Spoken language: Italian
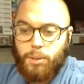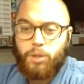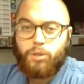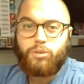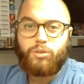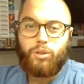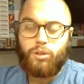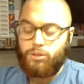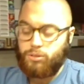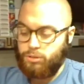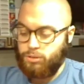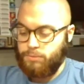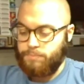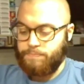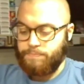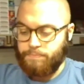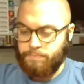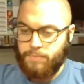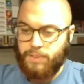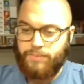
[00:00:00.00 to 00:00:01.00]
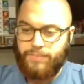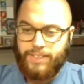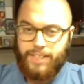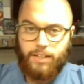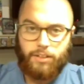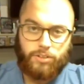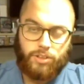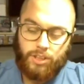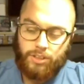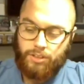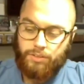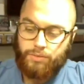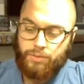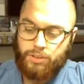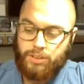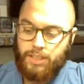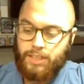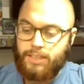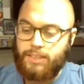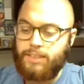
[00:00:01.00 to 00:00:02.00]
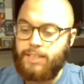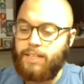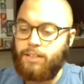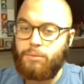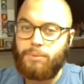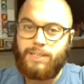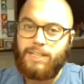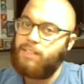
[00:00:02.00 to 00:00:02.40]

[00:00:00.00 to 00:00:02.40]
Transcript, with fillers: però l'ho tolto per vedere cosa ci fosse all'interno,